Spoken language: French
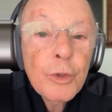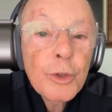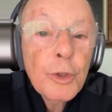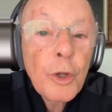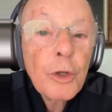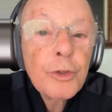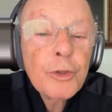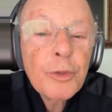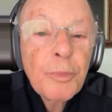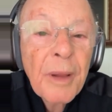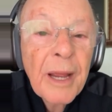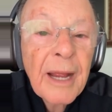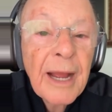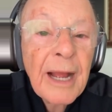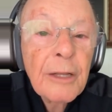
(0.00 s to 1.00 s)
S'il a
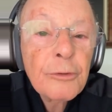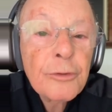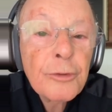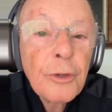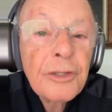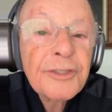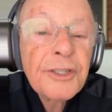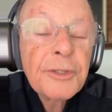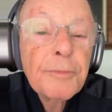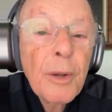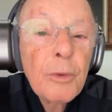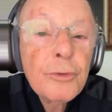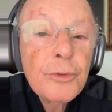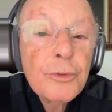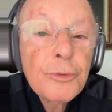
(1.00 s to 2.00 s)
chargé
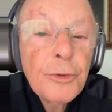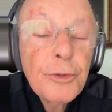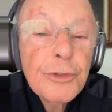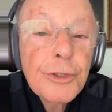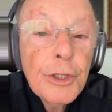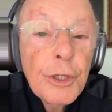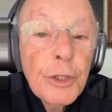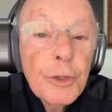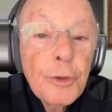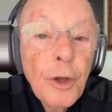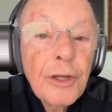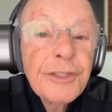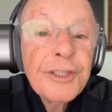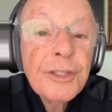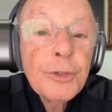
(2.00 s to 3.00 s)
nos péchés,
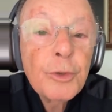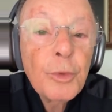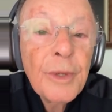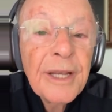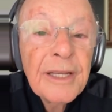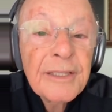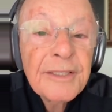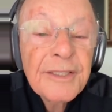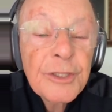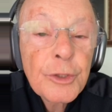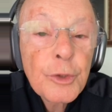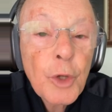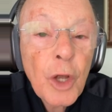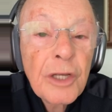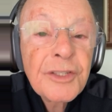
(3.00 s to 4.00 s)
nos
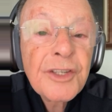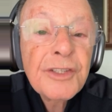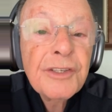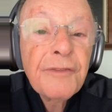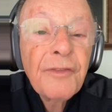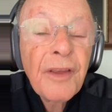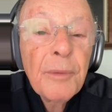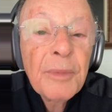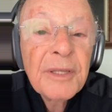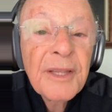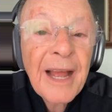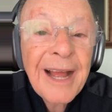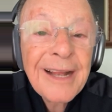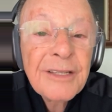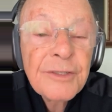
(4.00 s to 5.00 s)
malédictions, nos
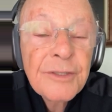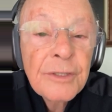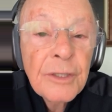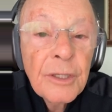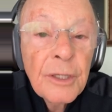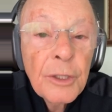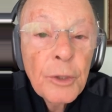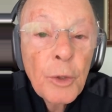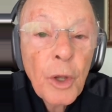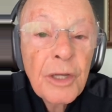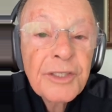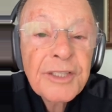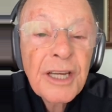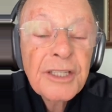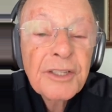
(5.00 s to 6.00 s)
maladies, nos
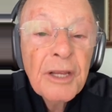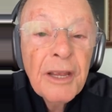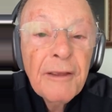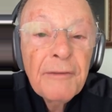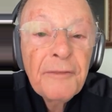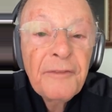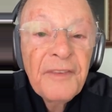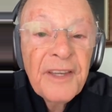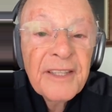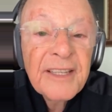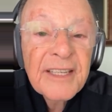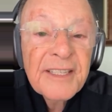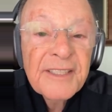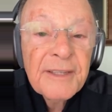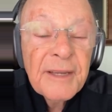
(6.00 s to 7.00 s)
infirmités,
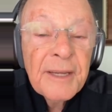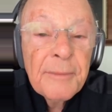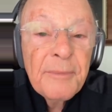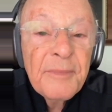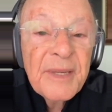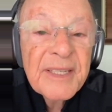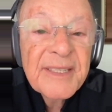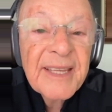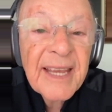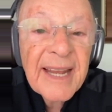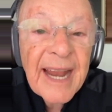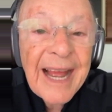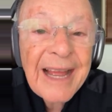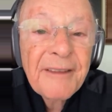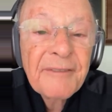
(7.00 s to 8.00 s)
nos
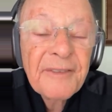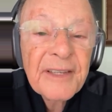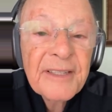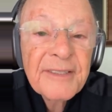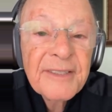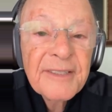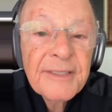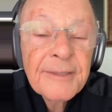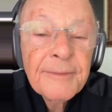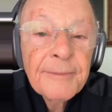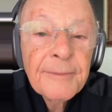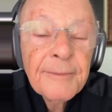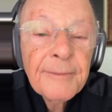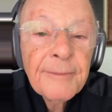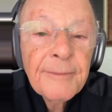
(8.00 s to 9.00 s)
vies
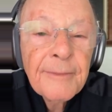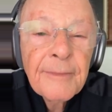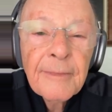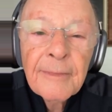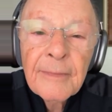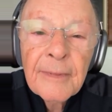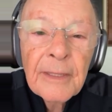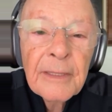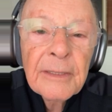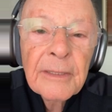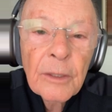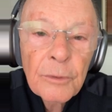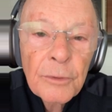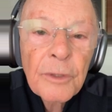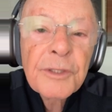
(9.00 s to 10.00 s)
misérables,
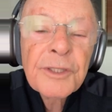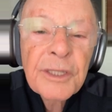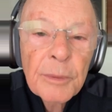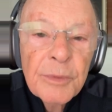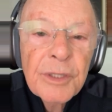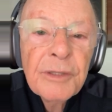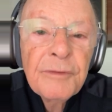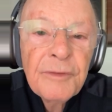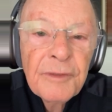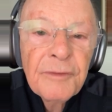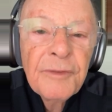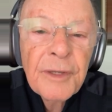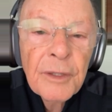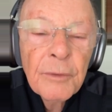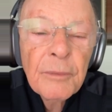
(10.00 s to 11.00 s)
alors nous
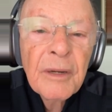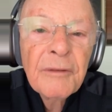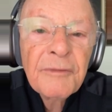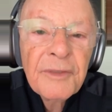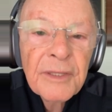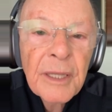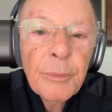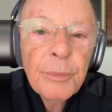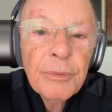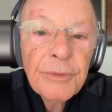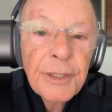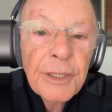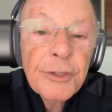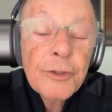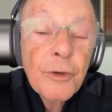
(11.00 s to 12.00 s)
devons vivre
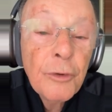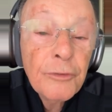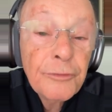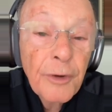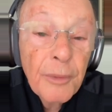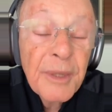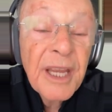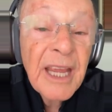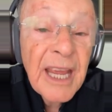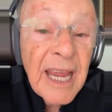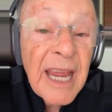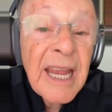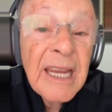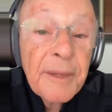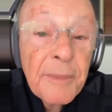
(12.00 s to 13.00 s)
une vie
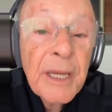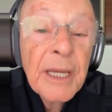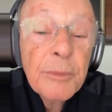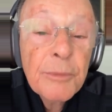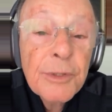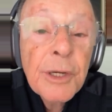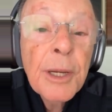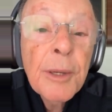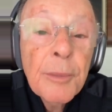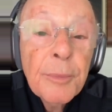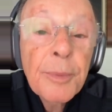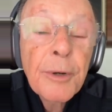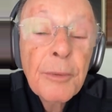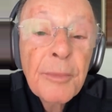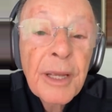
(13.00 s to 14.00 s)
abondante
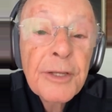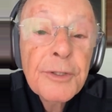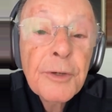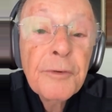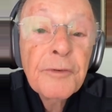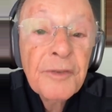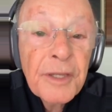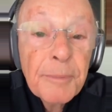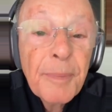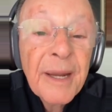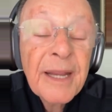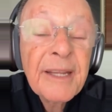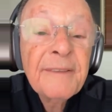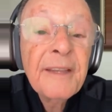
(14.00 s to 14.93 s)
comme il le